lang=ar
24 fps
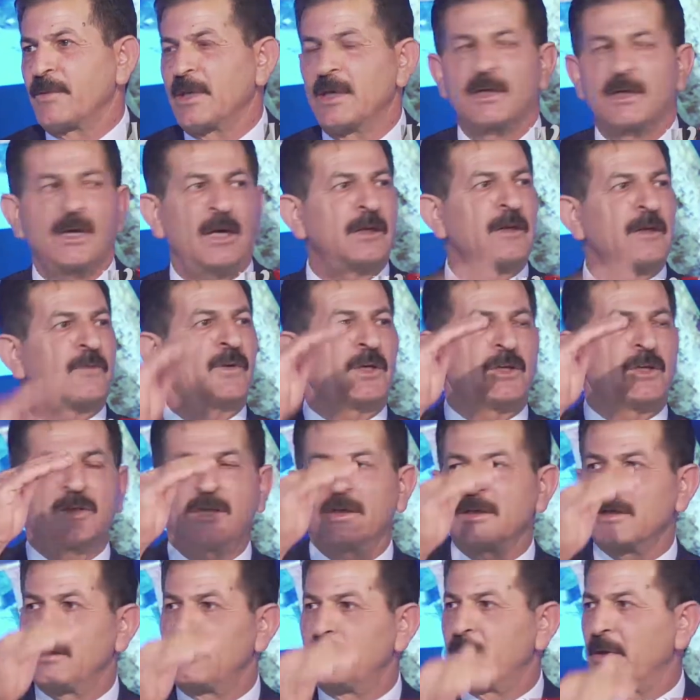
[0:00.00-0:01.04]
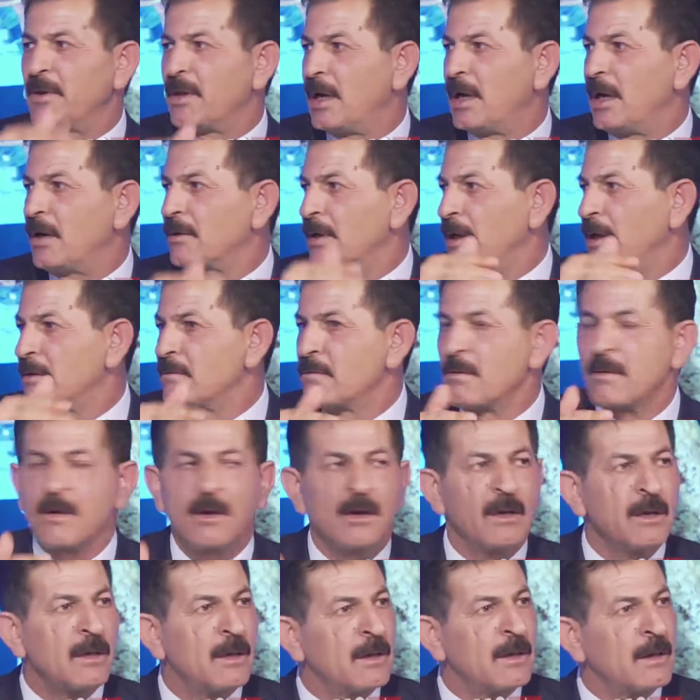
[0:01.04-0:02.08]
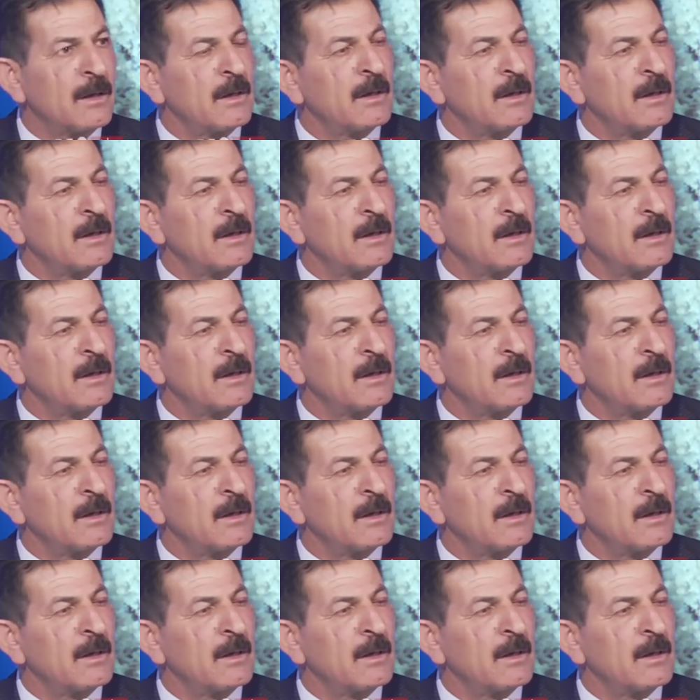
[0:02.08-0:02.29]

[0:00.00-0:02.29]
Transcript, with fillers: راح يرفع سعر تعويضات في حال انه